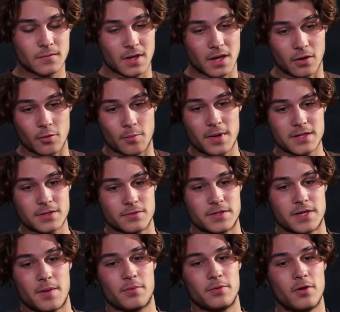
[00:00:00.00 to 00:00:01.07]
quelque part, c'est
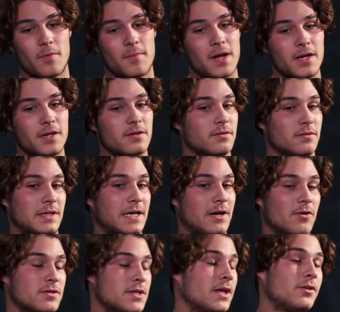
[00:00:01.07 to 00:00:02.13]
aussi un peu normal que les
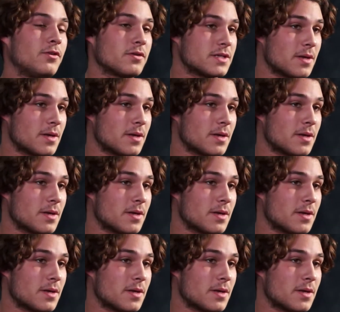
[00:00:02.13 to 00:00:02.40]
grands acteurs